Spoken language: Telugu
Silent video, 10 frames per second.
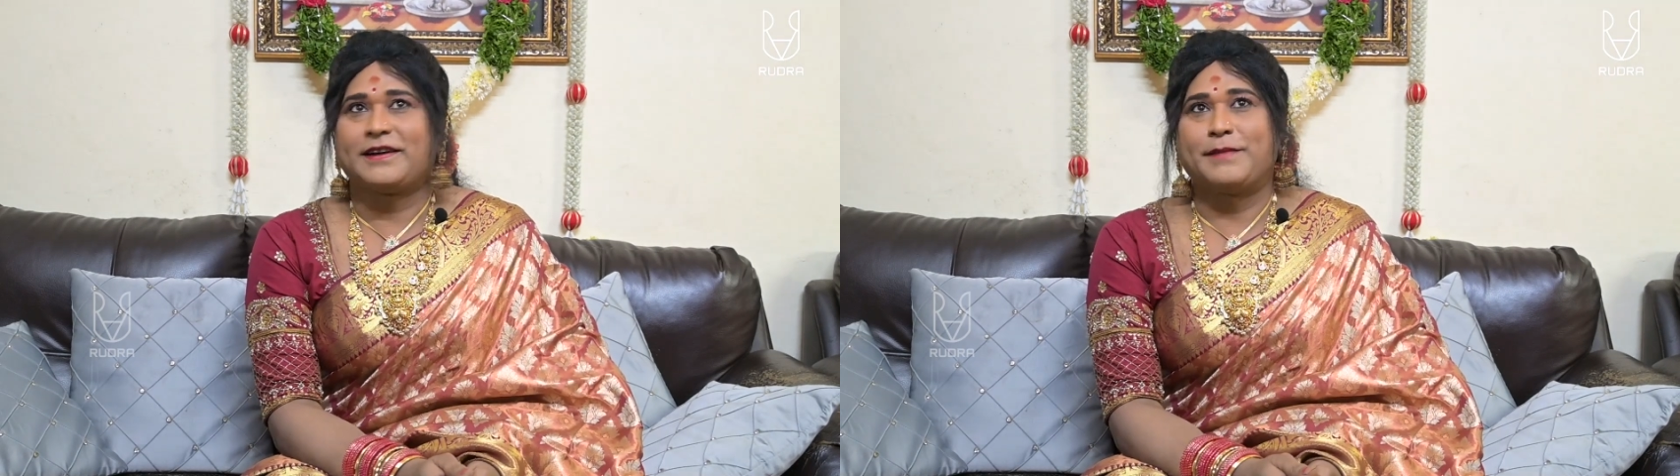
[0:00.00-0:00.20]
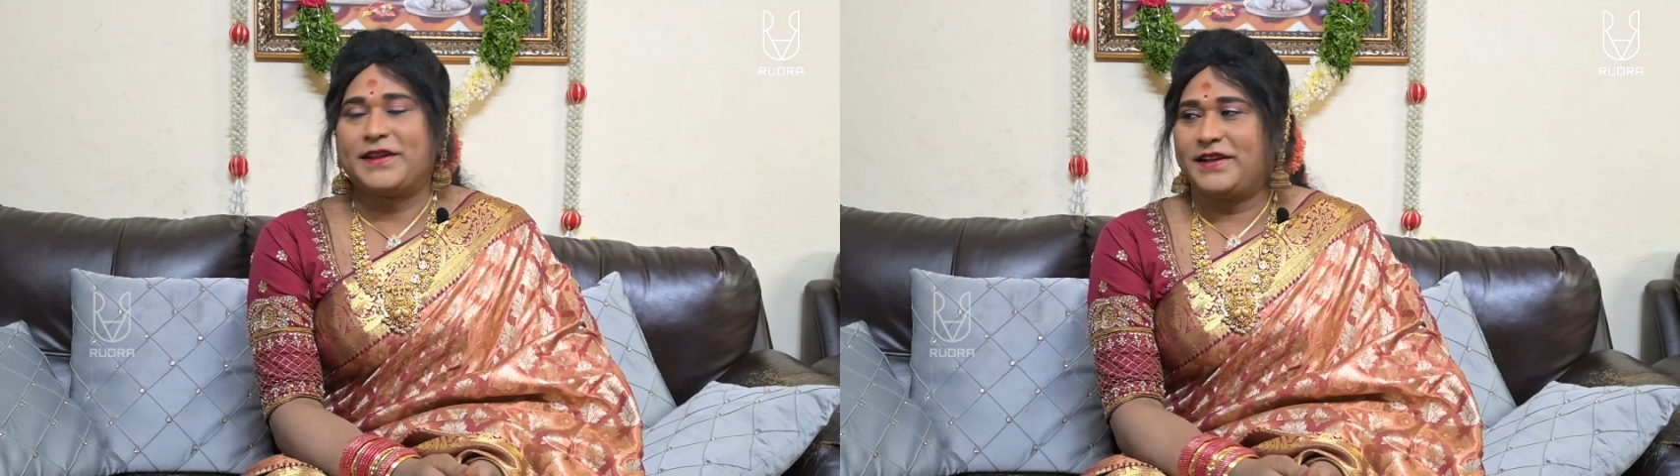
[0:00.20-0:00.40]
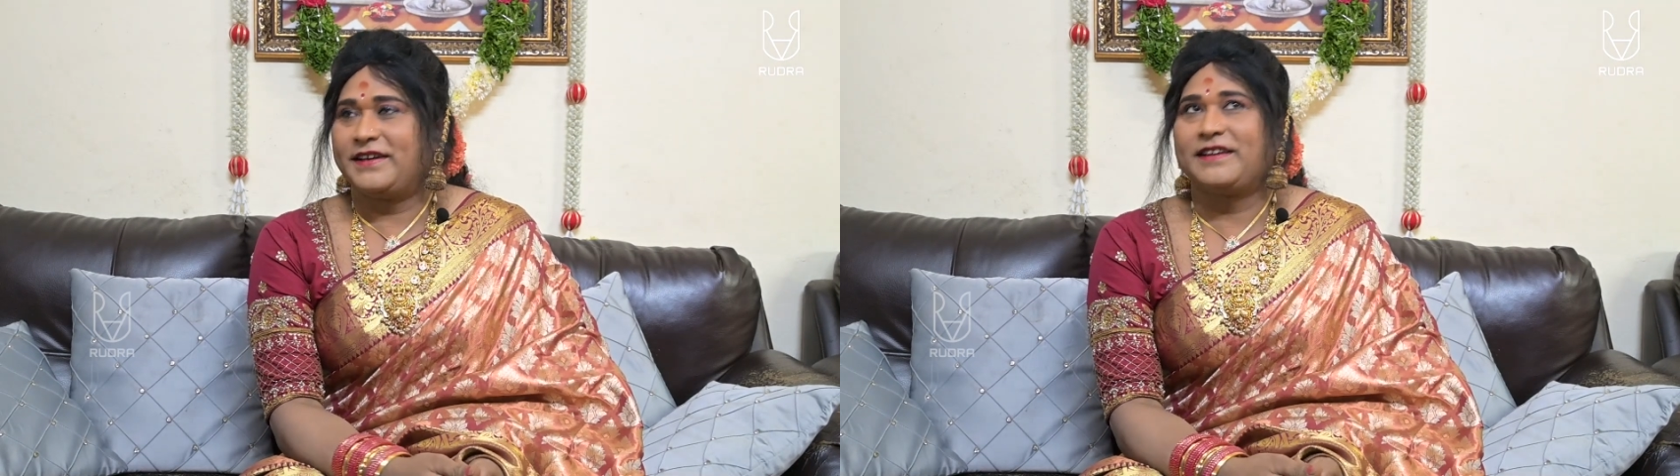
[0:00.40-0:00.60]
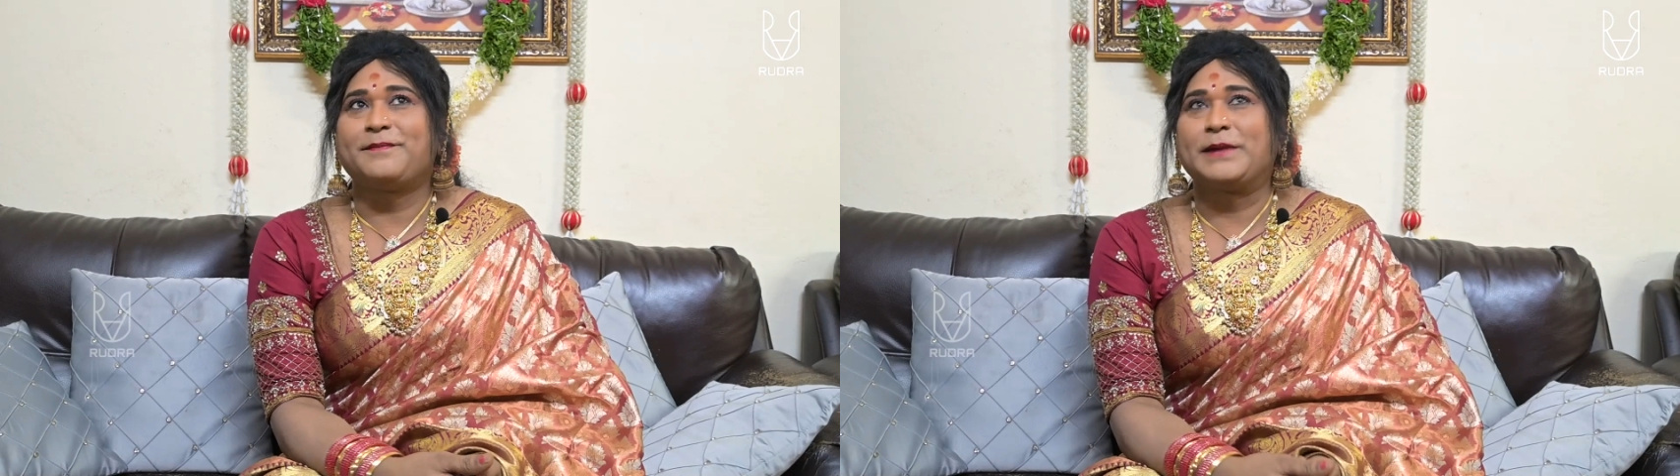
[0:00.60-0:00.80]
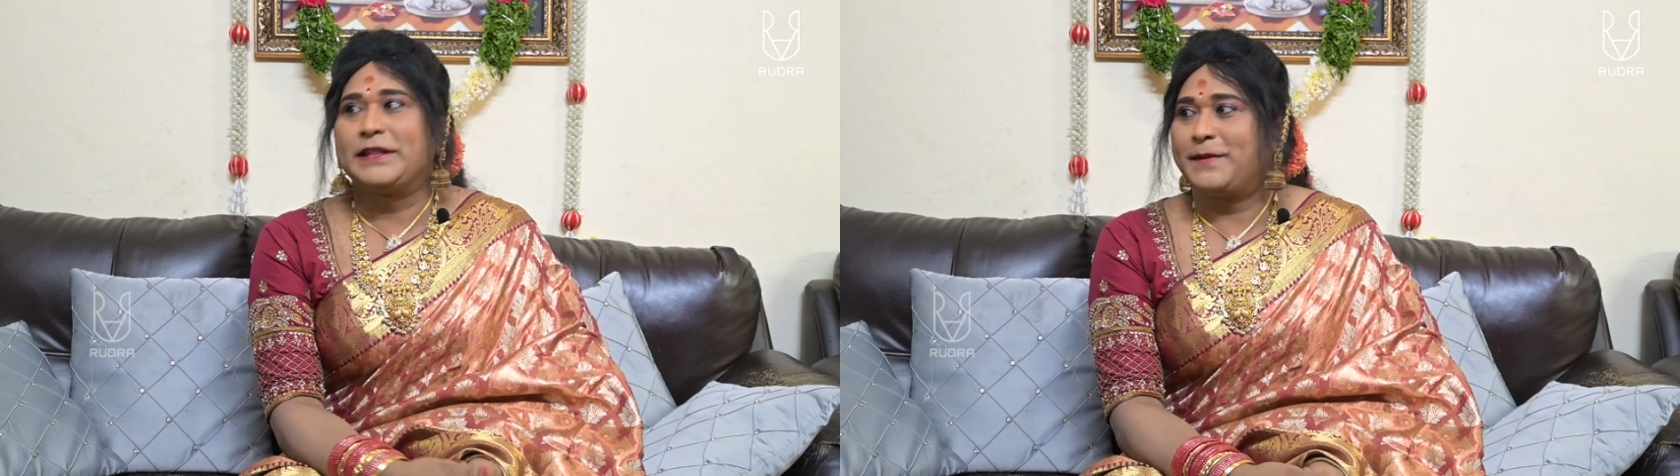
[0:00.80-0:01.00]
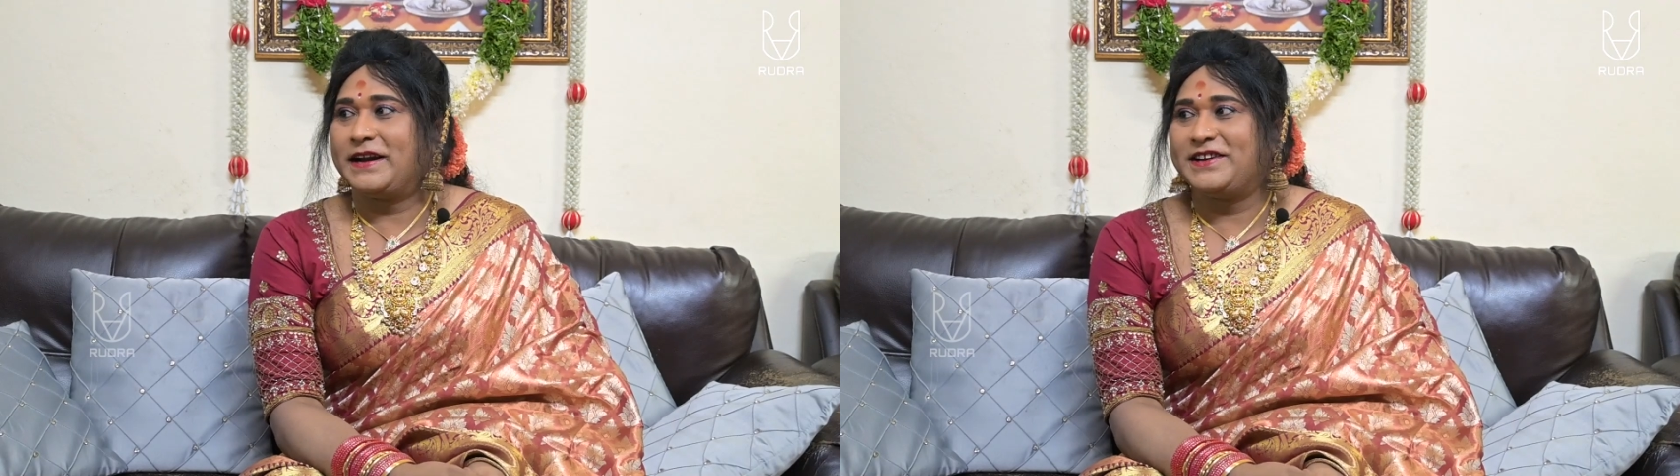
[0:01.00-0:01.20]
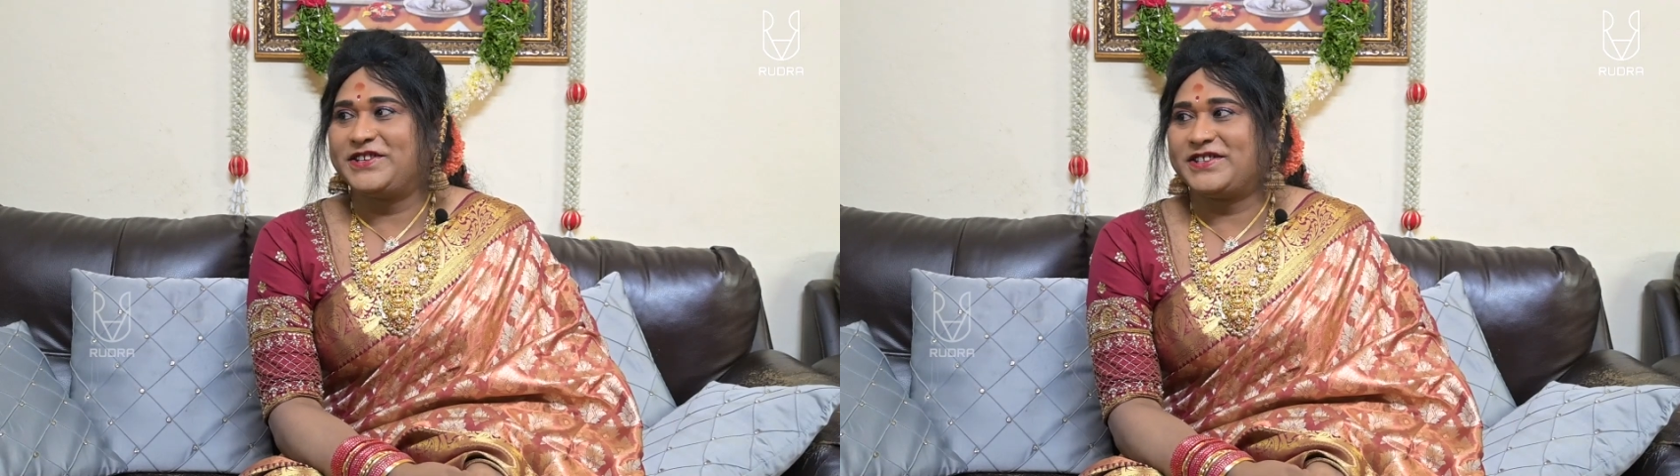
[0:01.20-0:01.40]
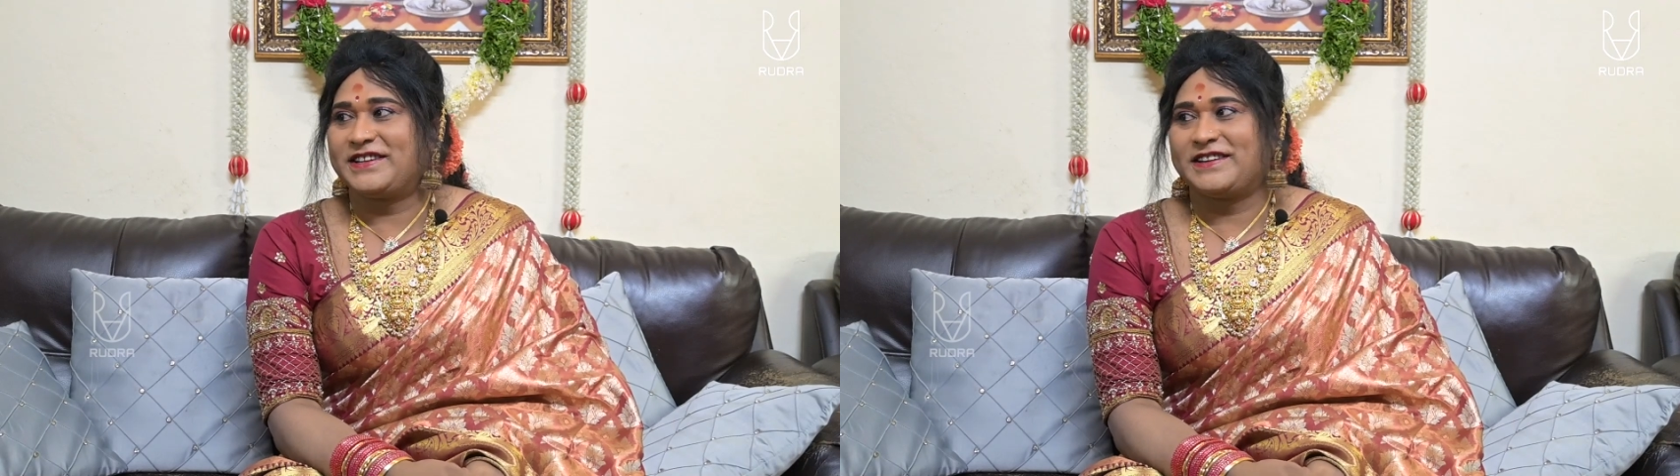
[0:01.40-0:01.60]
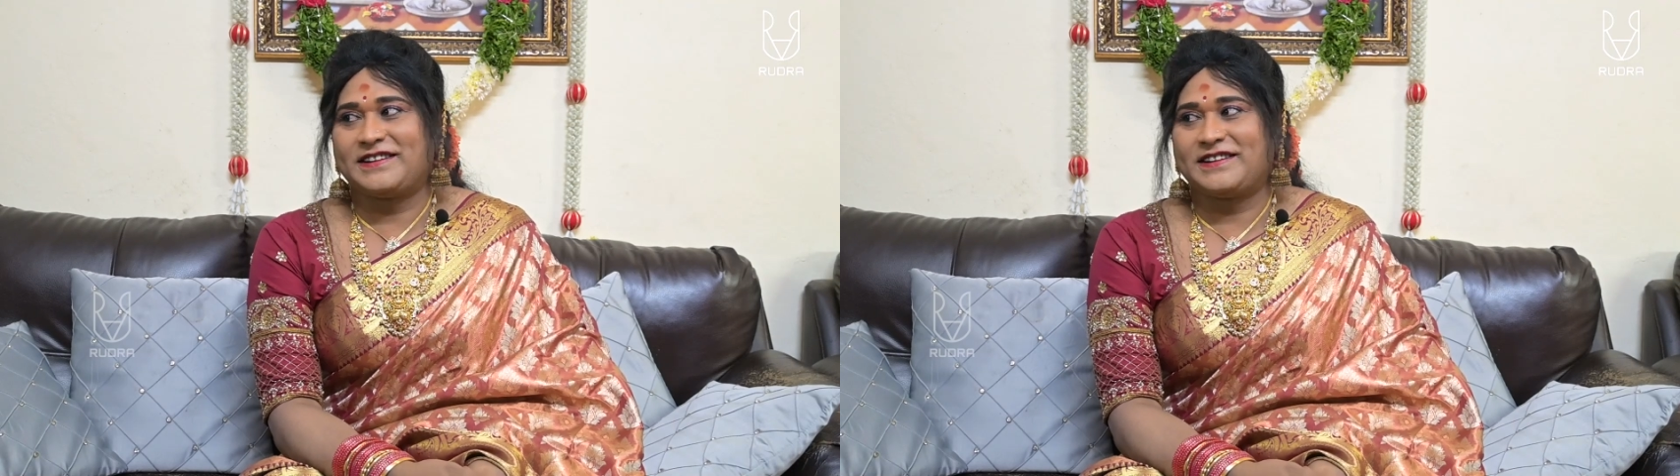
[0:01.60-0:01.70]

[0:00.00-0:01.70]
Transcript: మరి పెద్దపల్లి డిస్టిక్